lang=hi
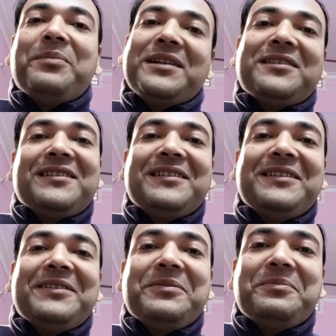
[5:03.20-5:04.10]
बस
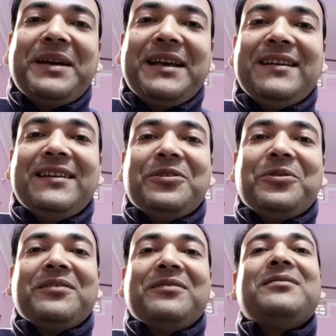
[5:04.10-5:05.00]
मैं
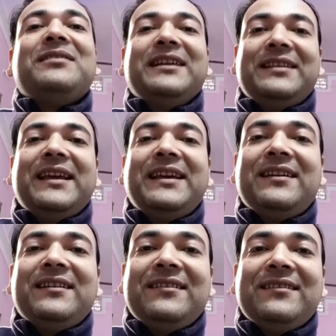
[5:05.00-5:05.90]
इतना ही
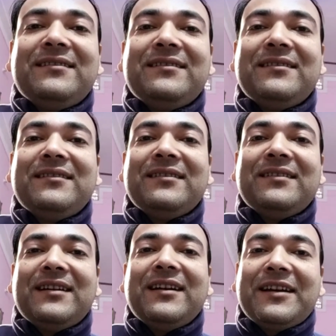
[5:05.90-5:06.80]

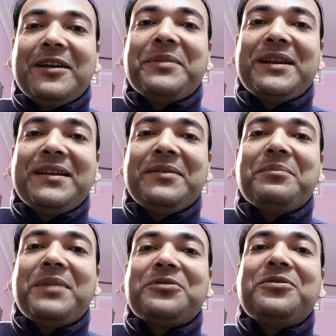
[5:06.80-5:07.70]
करके अपनी
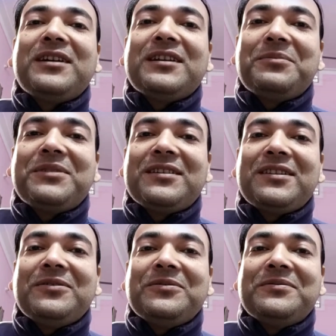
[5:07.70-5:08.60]
बात को ख़त्म
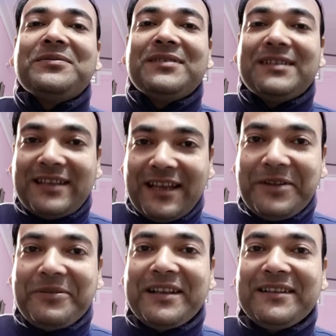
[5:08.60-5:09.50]
करता हूँ
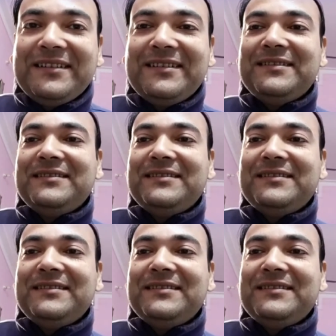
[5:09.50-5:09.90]
धन्यवाद